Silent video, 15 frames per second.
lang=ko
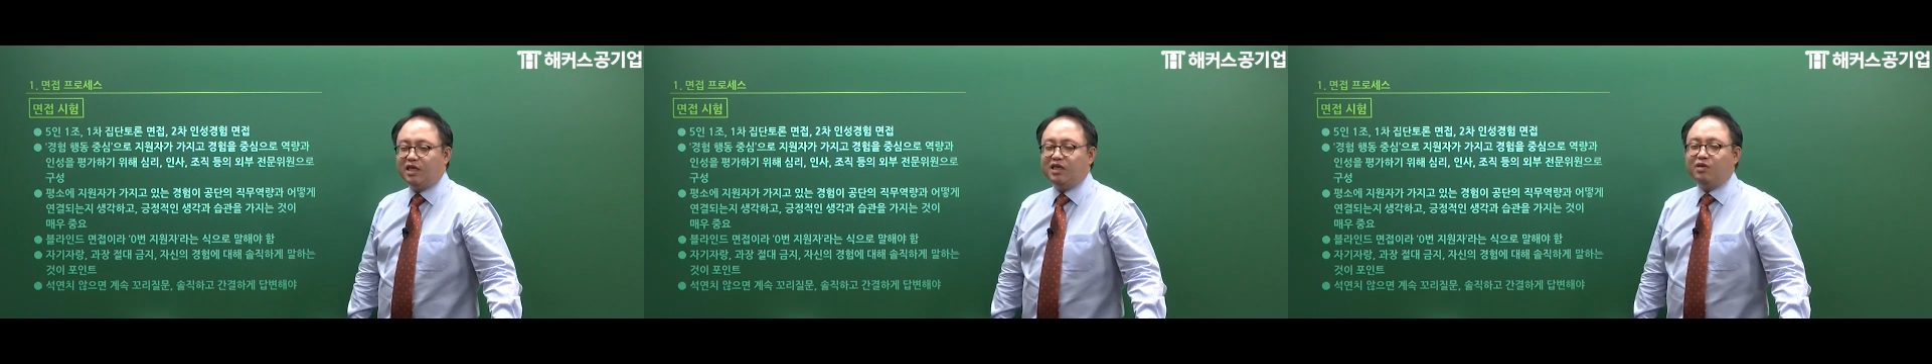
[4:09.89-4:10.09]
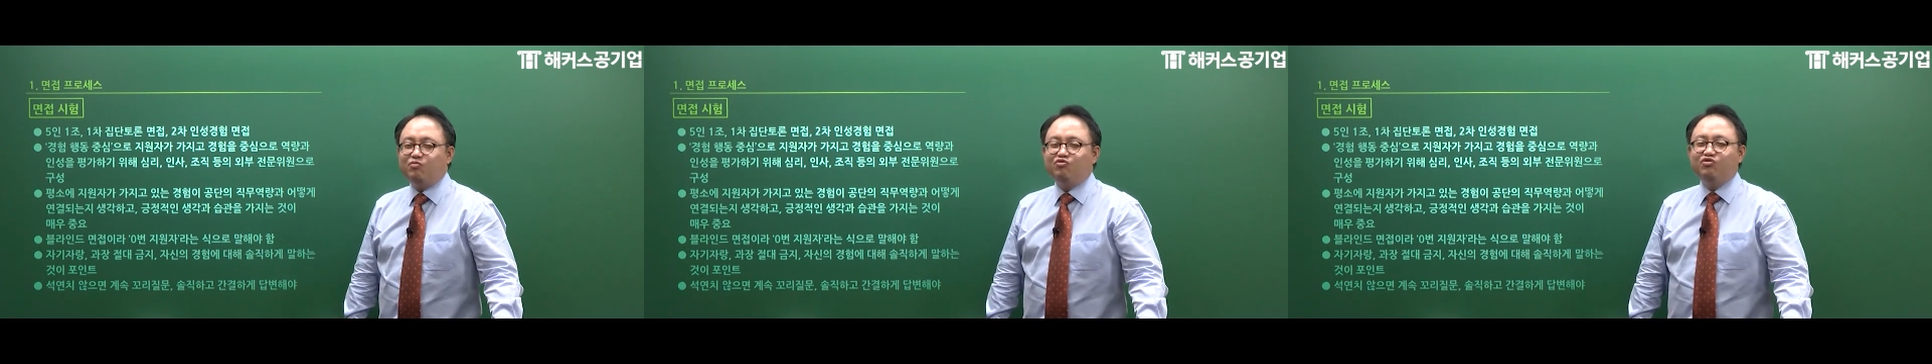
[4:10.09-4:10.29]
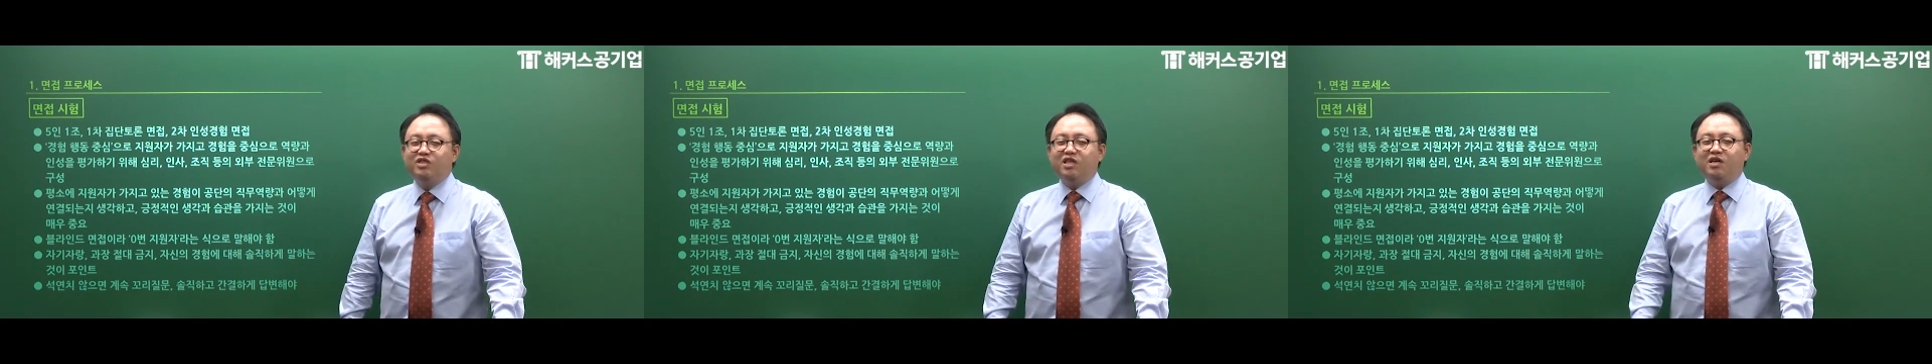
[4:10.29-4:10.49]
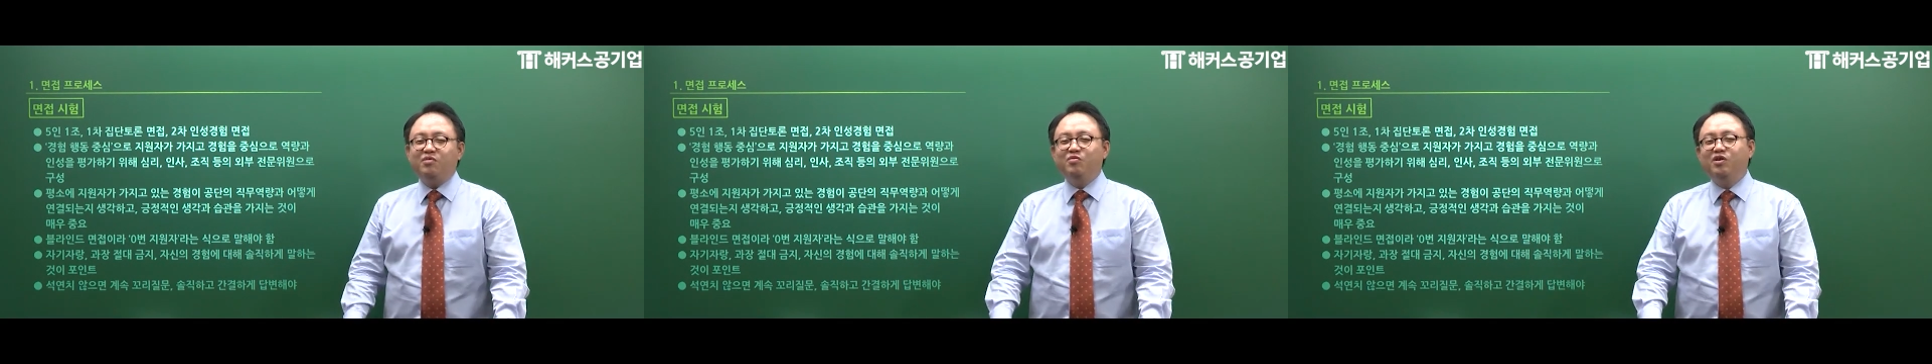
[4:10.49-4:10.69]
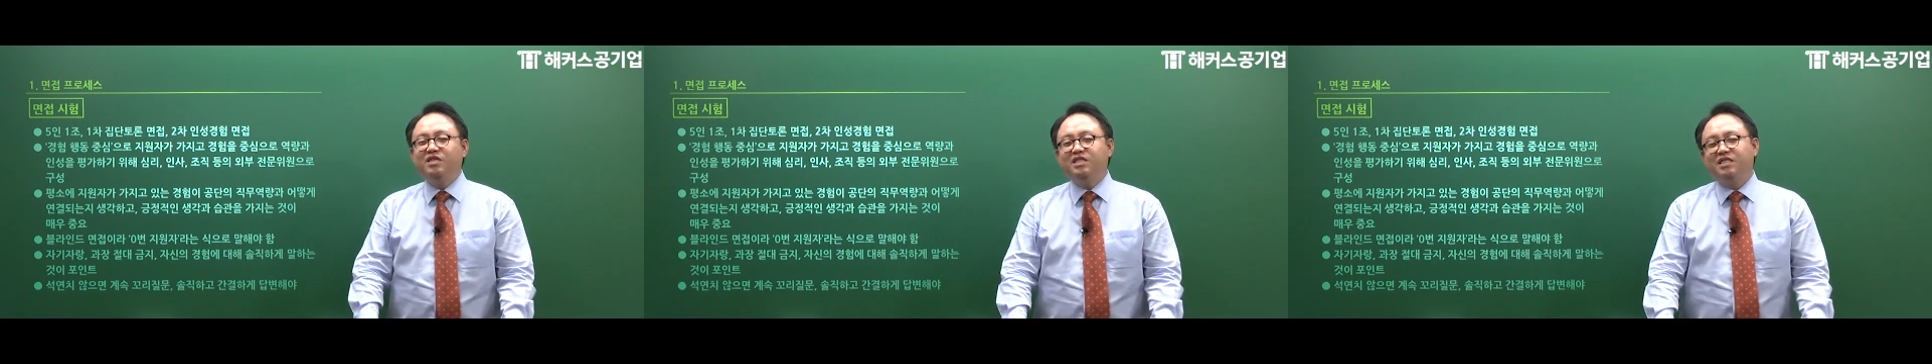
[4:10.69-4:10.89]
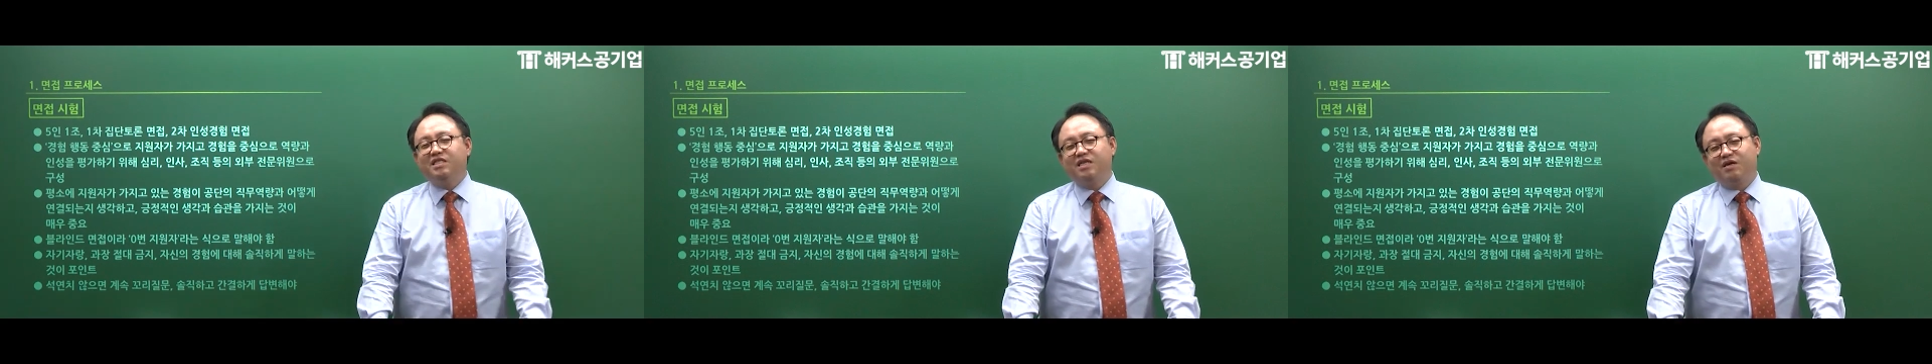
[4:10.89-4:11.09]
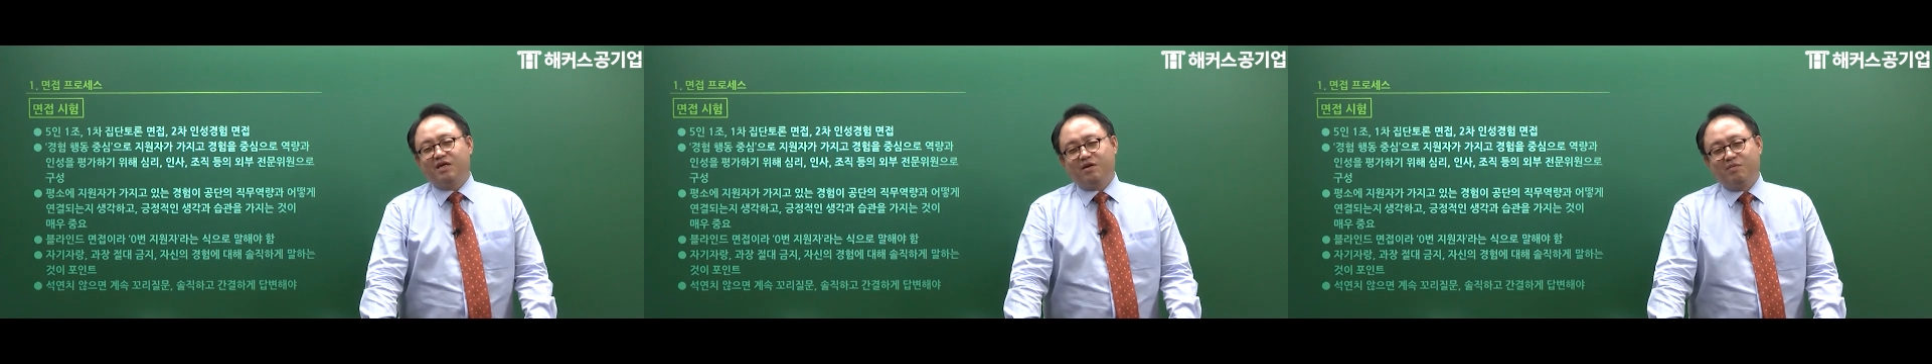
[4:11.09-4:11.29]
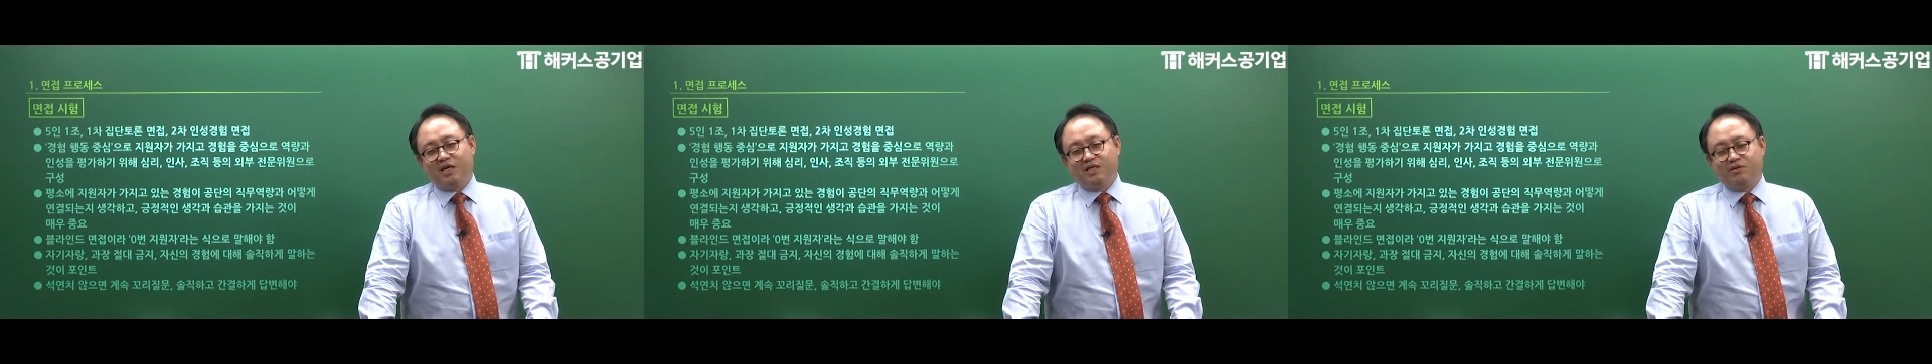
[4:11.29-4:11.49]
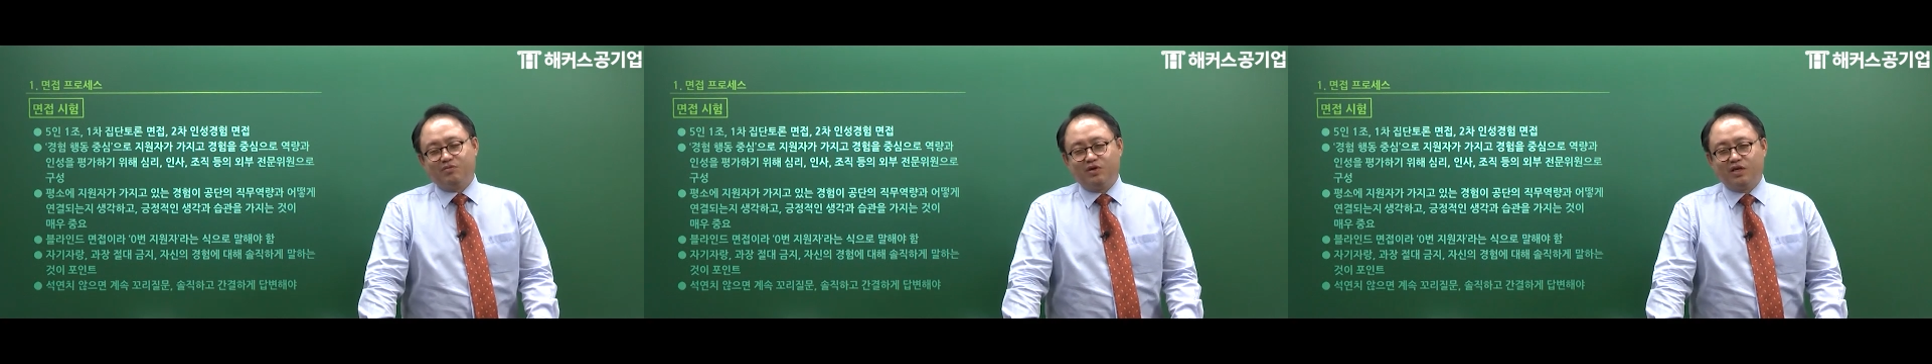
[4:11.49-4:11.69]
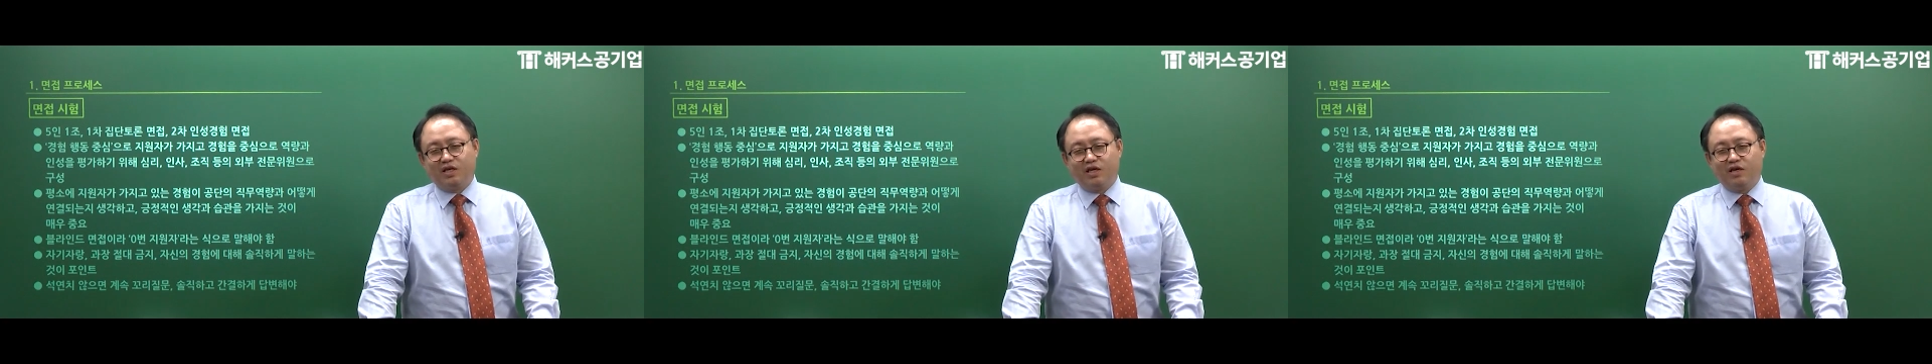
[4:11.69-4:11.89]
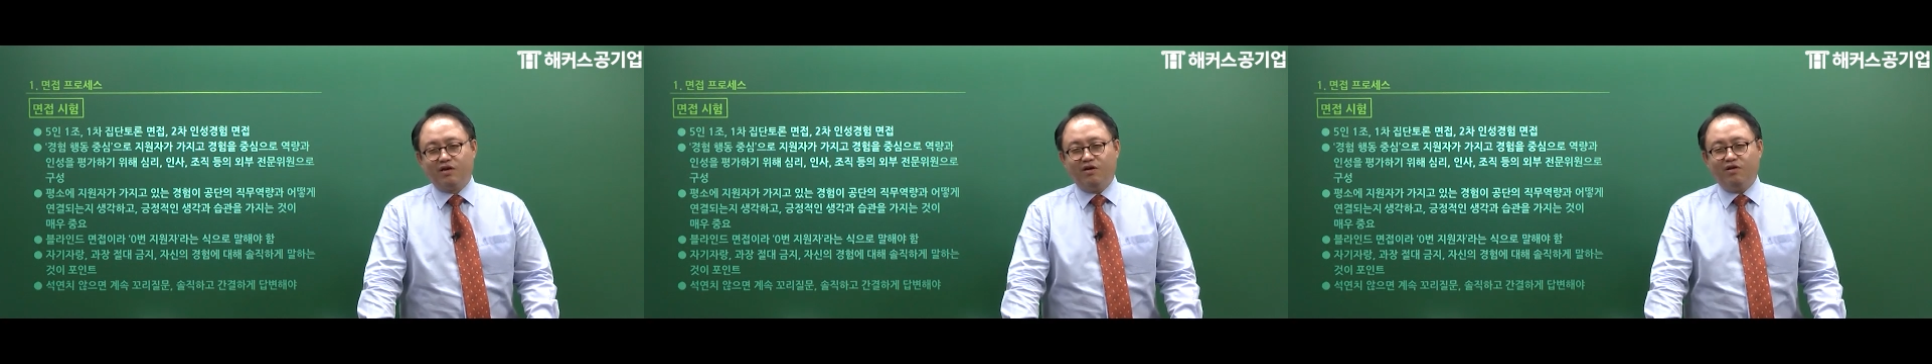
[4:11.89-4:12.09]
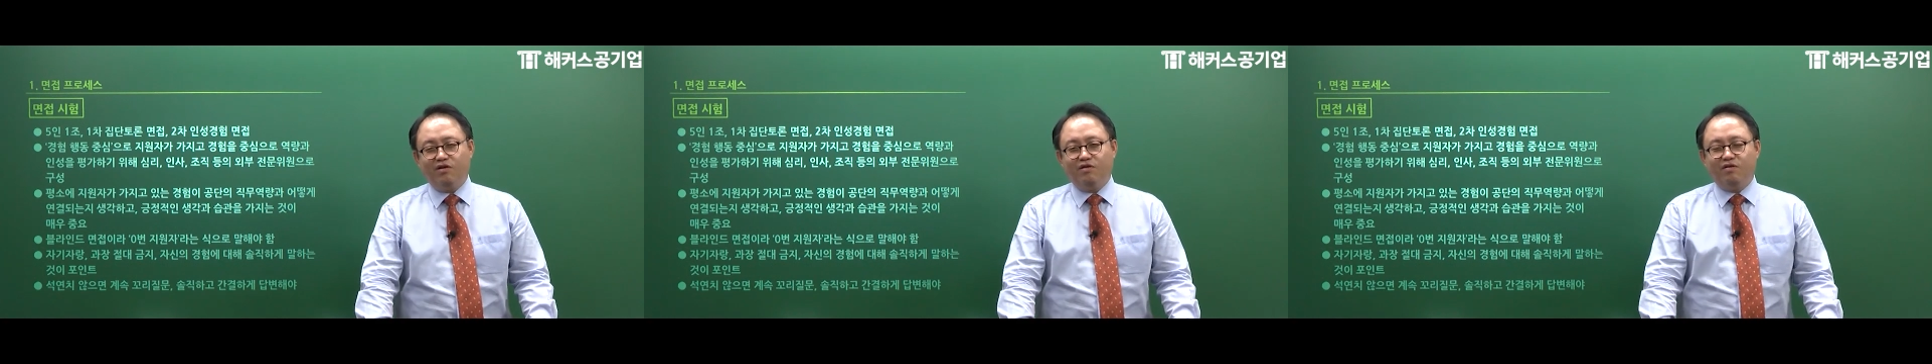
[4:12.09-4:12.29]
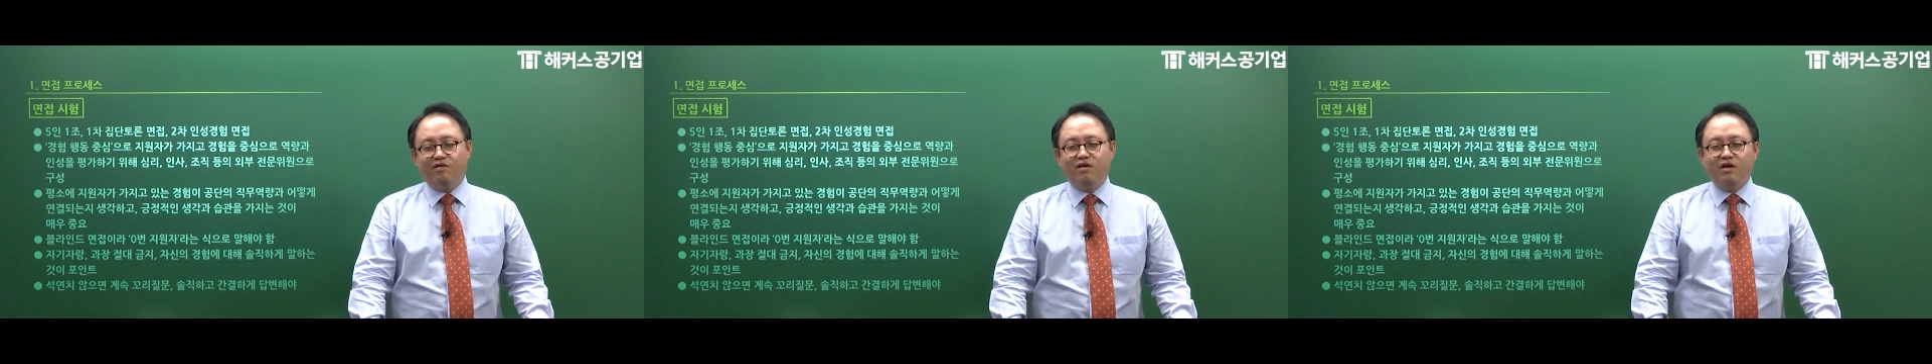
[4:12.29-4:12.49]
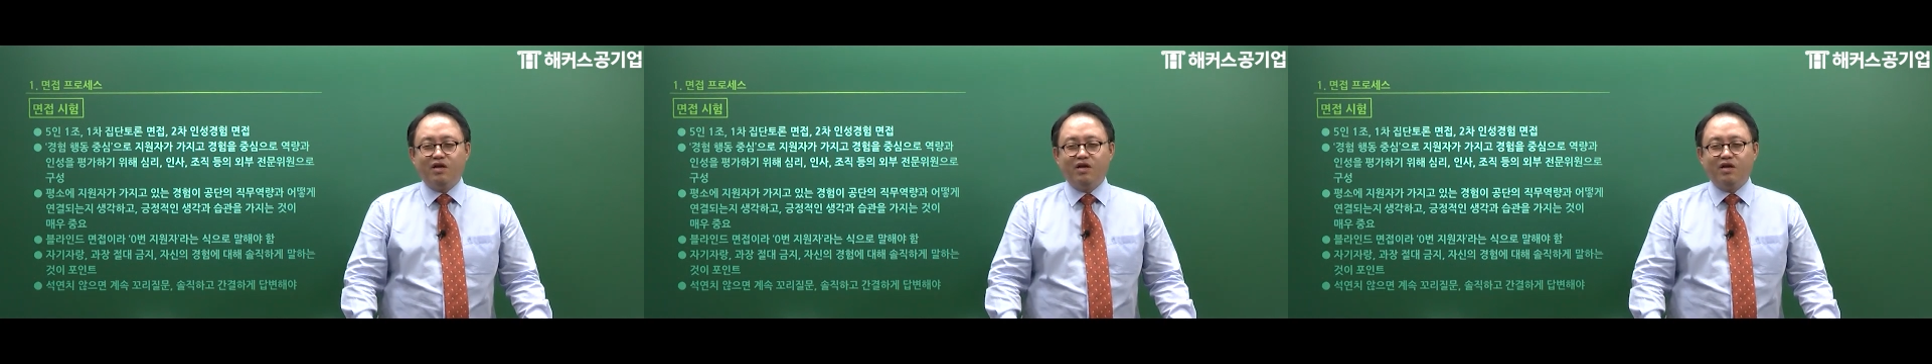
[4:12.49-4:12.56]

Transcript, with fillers: 이게 문제가 뭔지 제가 말씀드릴게요.